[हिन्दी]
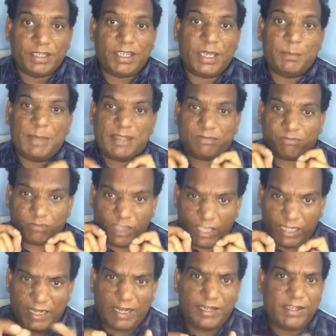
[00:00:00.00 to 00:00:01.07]
कि मैं
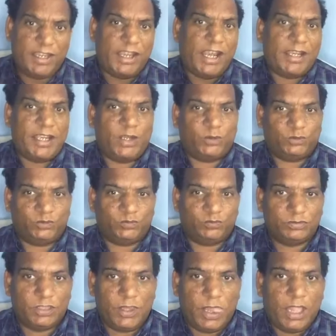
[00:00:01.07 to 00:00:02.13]
तेरे लिए आया हूँ
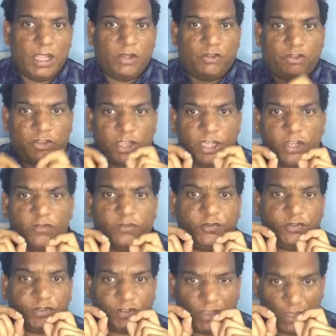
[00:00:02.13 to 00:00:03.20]
सिर्फ
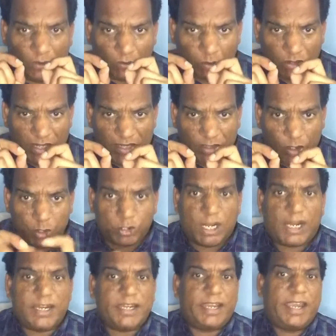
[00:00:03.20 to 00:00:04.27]
तुझे
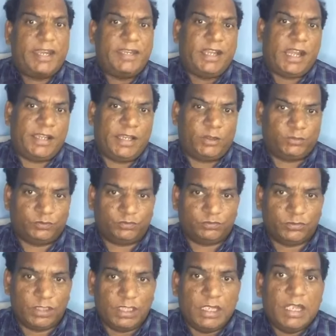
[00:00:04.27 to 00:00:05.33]
छुड़ाने के लिए आया हूँ
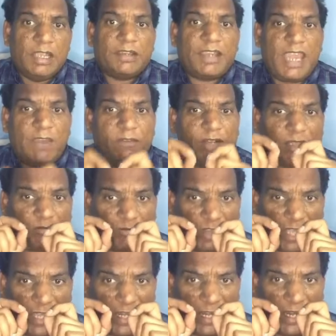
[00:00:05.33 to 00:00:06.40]
केवल
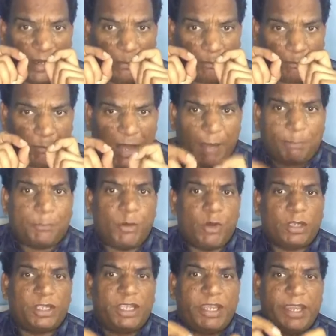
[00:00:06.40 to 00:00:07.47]
तेरे पापों
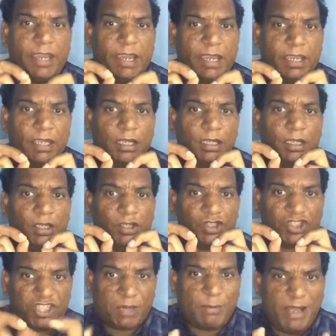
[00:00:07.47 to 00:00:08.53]
की
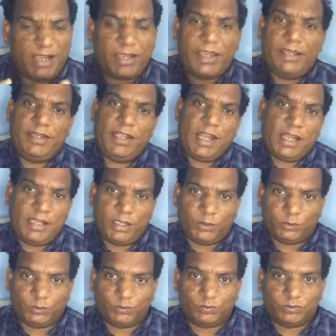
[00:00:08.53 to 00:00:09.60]
क्षमा के लिए आया
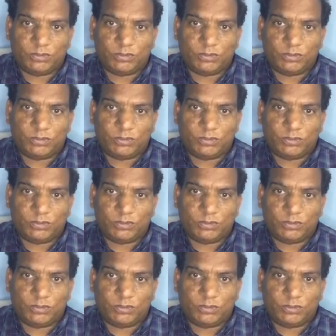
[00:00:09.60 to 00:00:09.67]
हूँ